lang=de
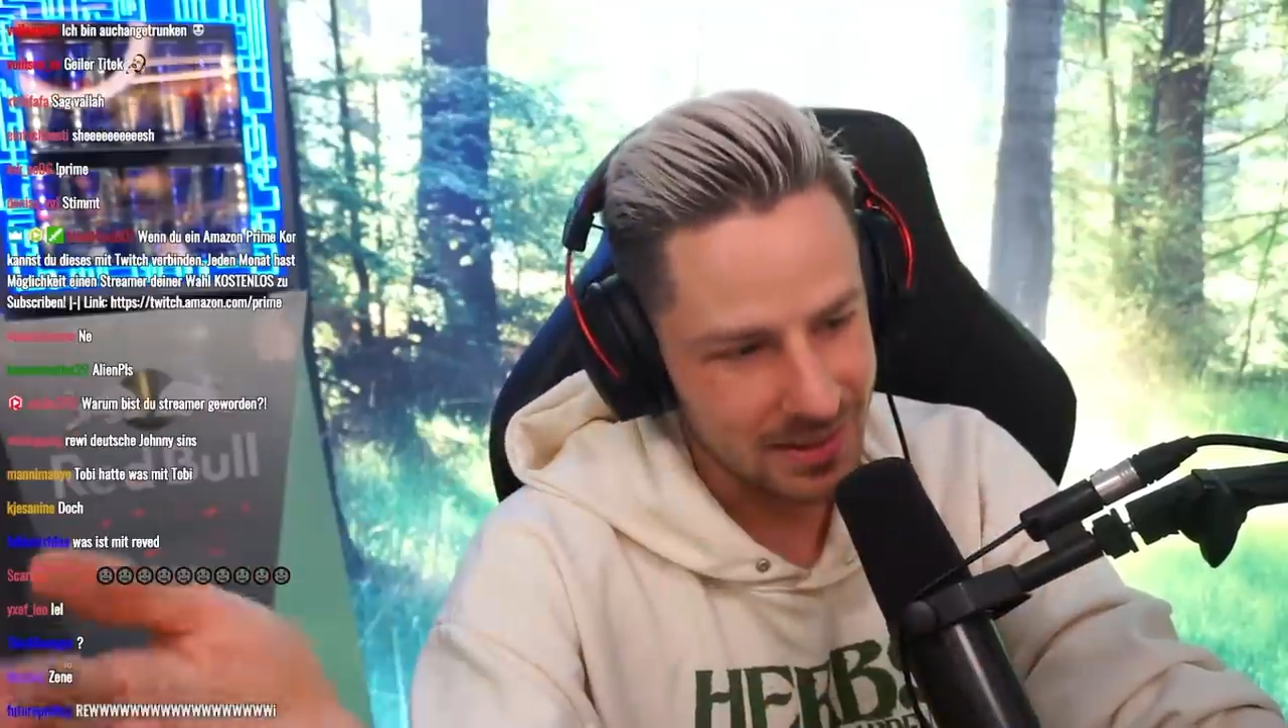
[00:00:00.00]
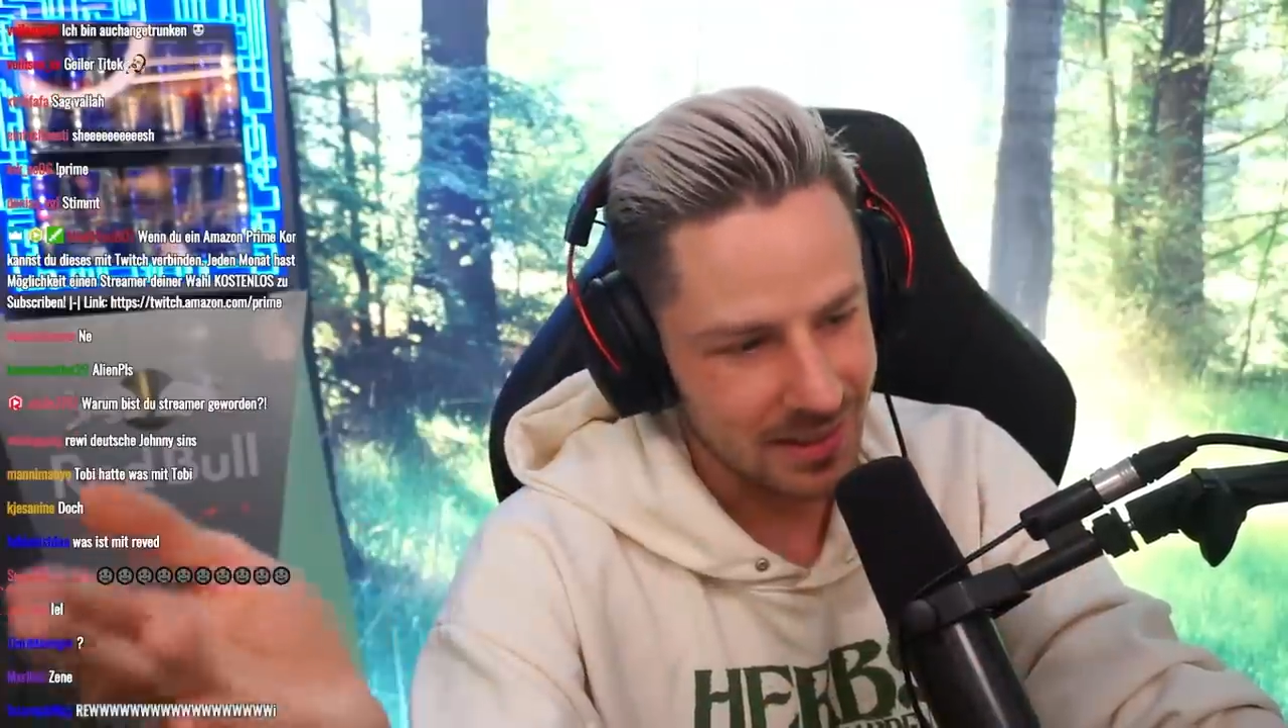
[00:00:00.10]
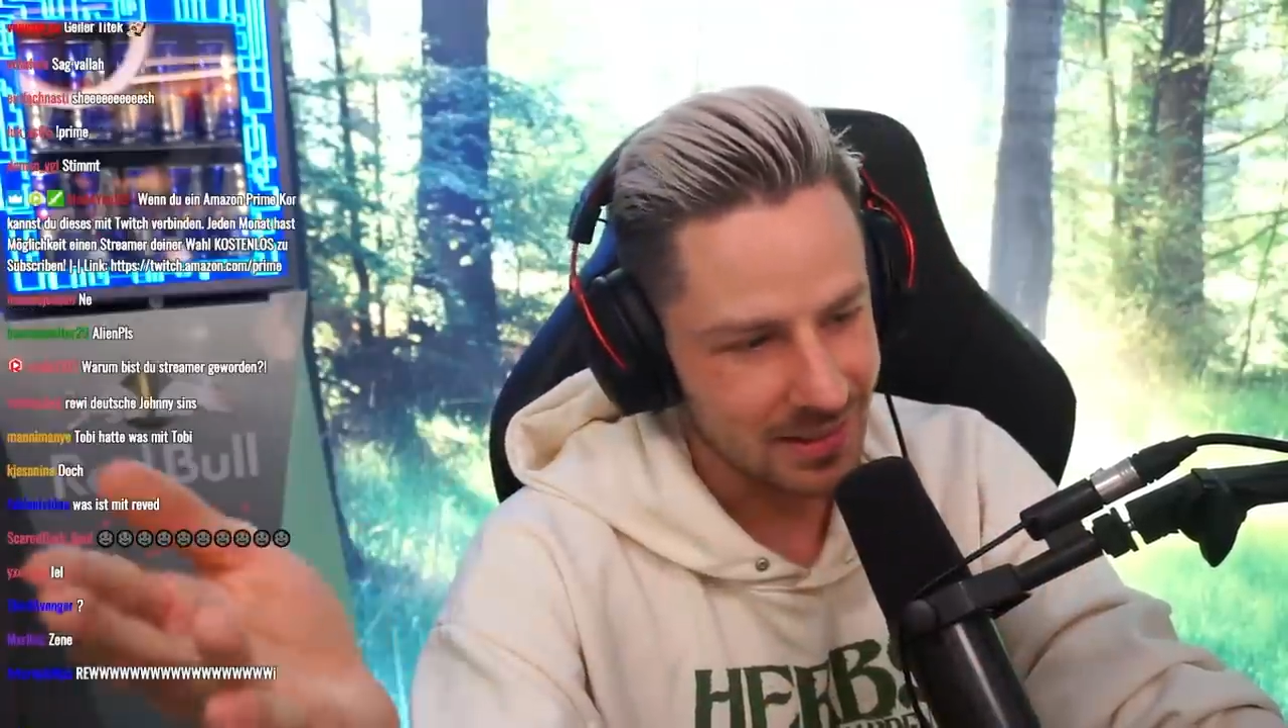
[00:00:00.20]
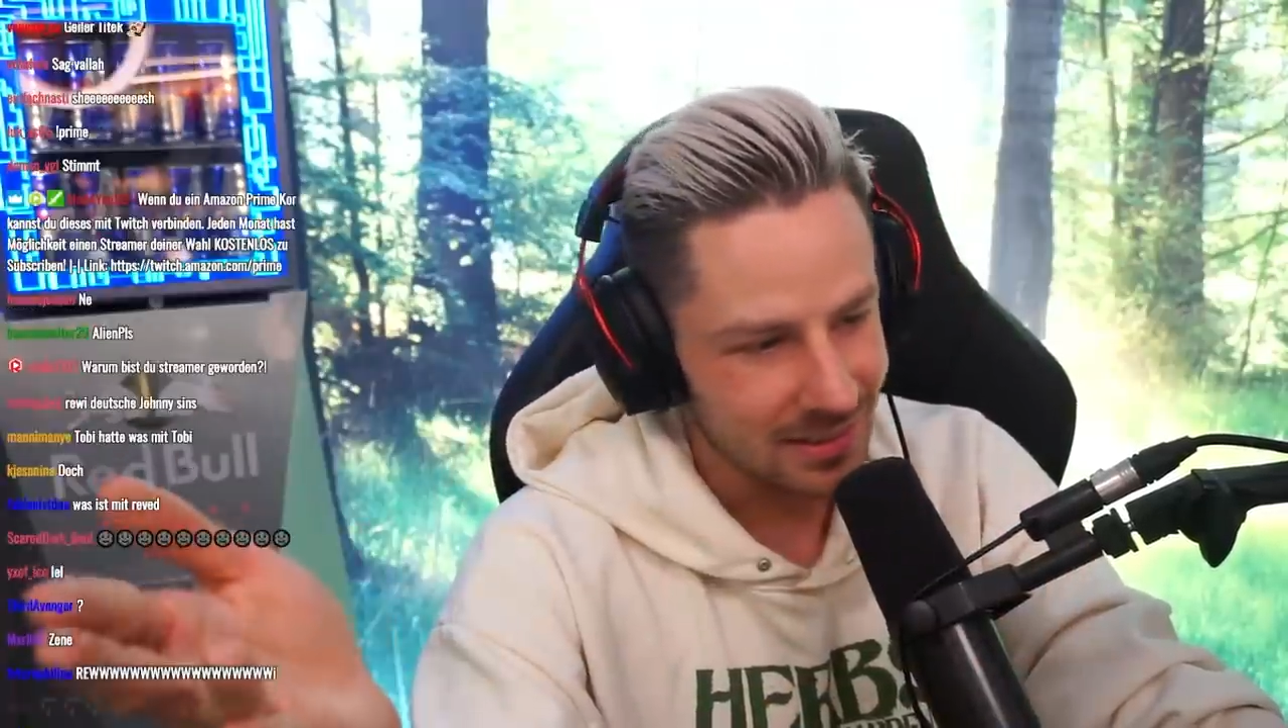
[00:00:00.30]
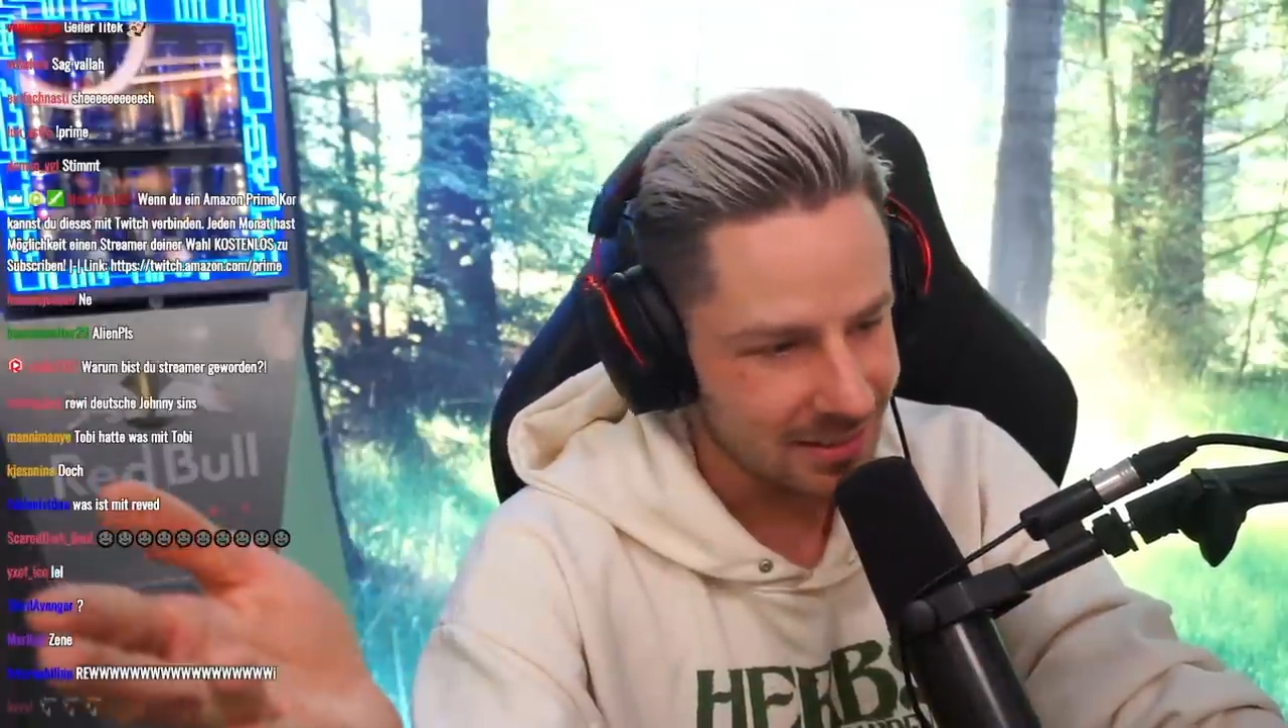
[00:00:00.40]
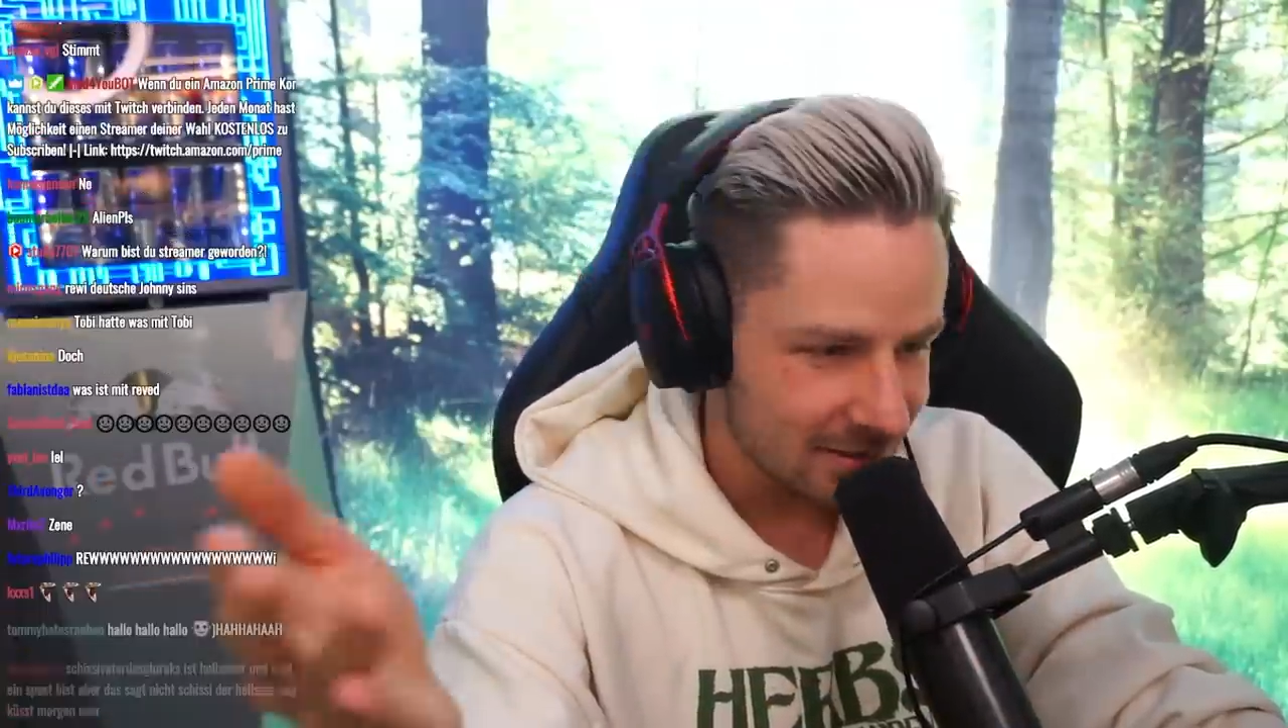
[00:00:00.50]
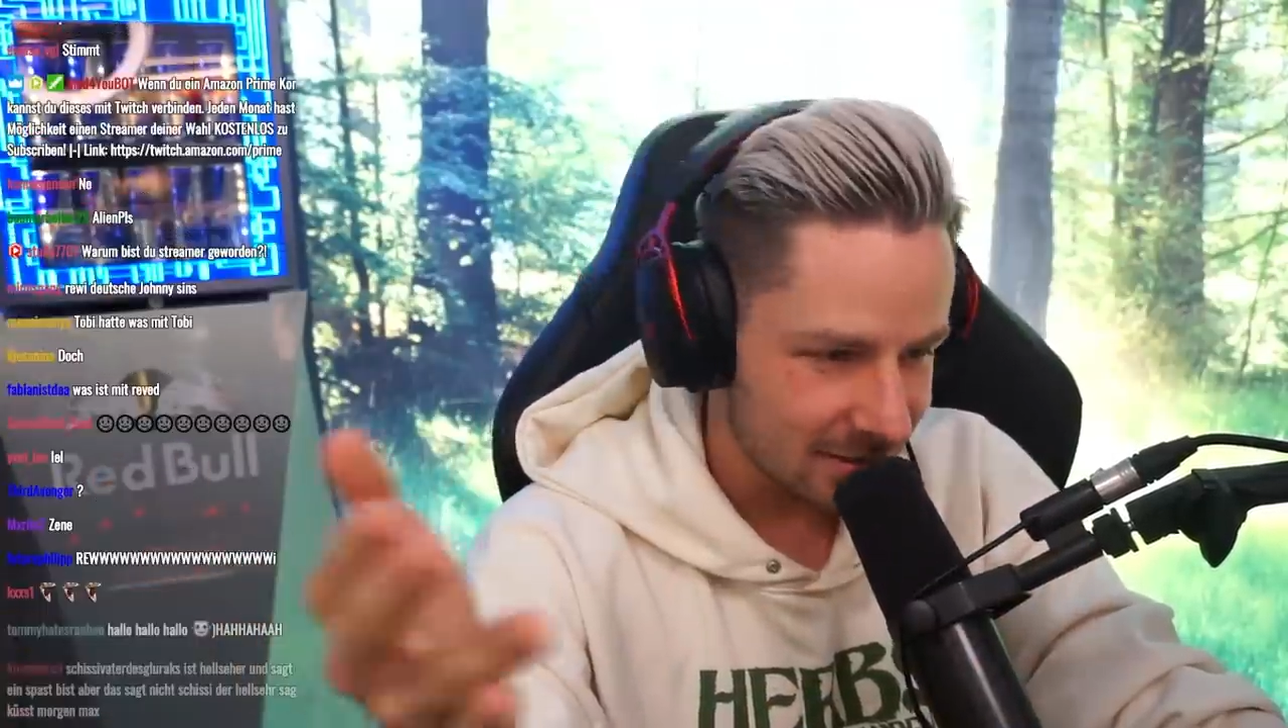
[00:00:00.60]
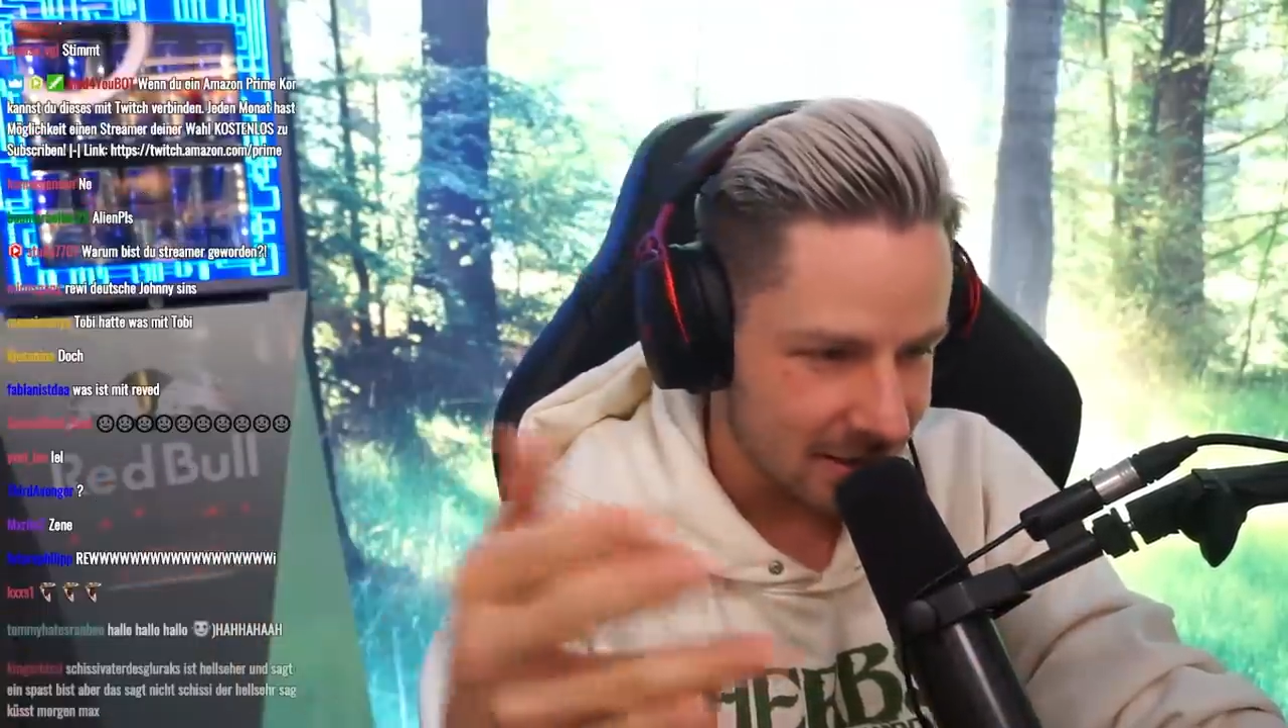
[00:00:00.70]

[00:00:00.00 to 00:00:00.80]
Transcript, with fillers: dann